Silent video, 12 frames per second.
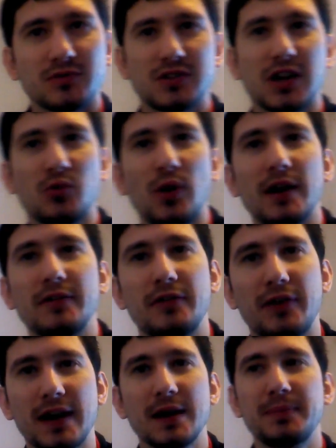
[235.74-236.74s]
già qua vi
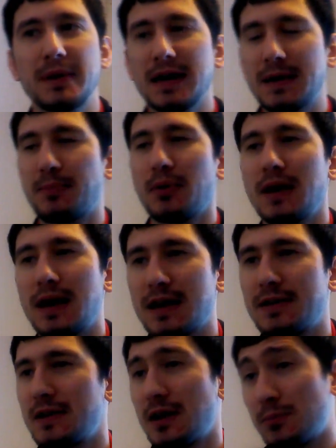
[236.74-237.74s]
fa capire poi
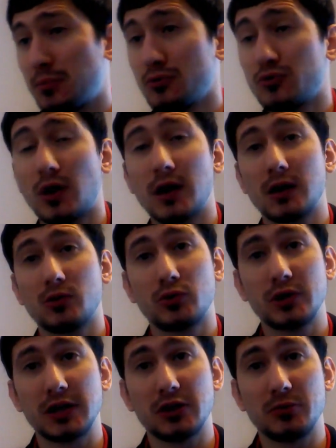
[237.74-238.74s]
anche appunto
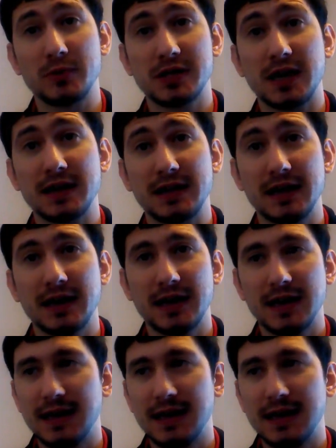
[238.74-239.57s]
alcuni commissari